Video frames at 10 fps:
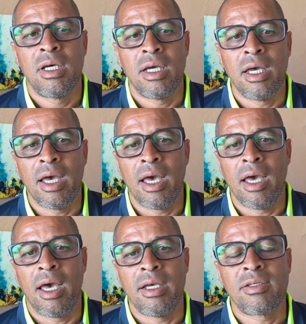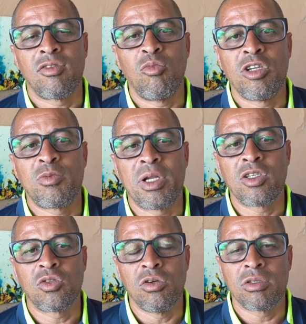É, estou muito
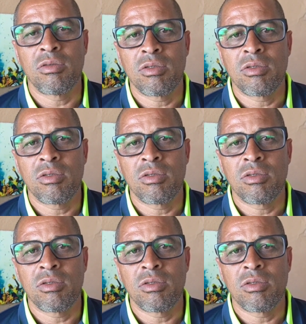esperançoso